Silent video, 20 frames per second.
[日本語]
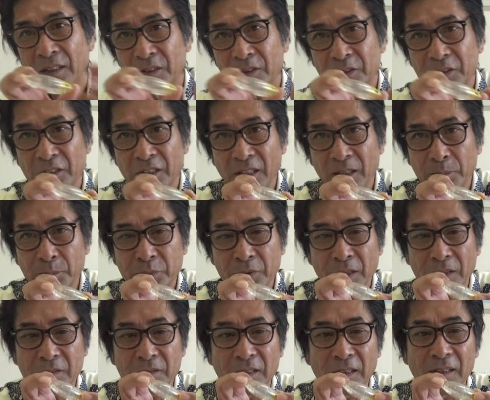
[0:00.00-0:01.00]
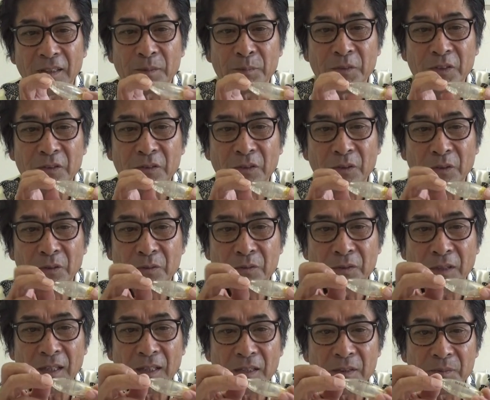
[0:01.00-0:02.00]
クリアプラグでね見るとよ
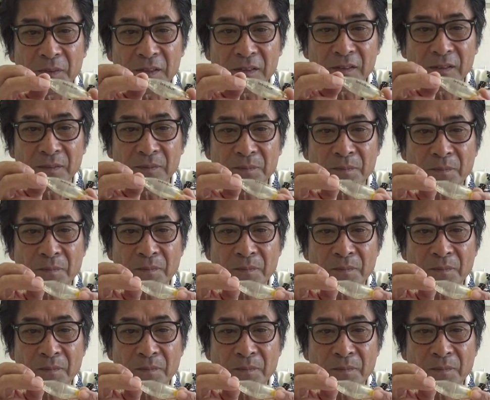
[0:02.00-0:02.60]
くわかります、